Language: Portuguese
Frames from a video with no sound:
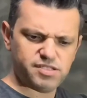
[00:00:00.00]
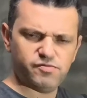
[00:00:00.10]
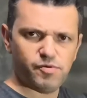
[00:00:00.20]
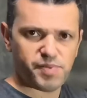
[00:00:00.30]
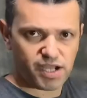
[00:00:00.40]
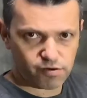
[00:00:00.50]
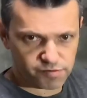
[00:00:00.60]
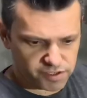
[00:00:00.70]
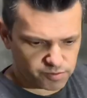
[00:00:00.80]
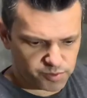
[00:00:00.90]
eu vou pegar o
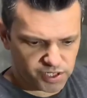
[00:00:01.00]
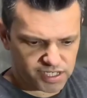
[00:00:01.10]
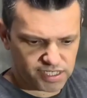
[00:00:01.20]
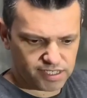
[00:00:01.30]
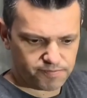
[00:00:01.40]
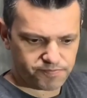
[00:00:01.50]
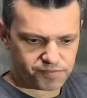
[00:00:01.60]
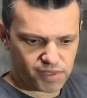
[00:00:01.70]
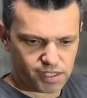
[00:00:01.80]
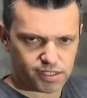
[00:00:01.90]
vidro por aqui,
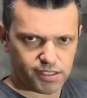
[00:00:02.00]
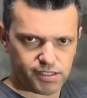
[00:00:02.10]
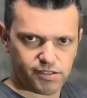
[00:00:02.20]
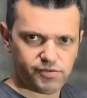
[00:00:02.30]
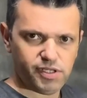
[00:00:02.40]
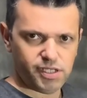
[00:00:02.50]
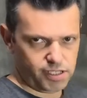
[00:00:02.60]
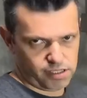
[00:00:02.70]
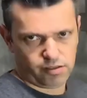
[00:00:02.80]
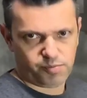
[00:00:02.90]
entendeu?
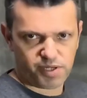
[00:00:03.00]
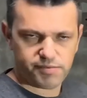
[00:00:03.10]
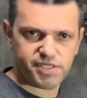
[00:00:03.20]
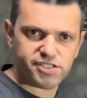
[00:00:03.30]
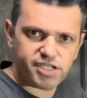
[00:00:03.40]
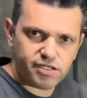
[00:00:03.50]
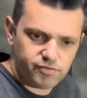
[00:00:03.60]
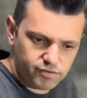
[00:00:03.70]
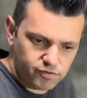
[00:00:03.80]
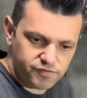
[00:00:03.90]
Então para mim já
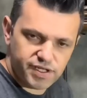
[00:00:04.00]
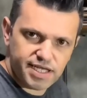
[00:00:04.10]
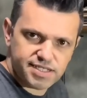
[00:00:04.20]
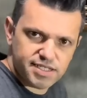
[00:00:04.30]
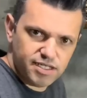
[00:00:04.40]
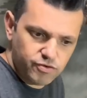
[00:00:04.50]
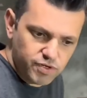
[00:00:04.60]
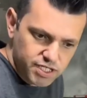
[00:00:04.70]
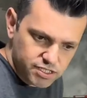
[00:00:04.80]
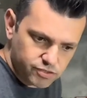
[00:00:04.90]
não, não oferece nenhum
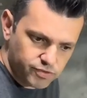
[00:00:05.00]
risco.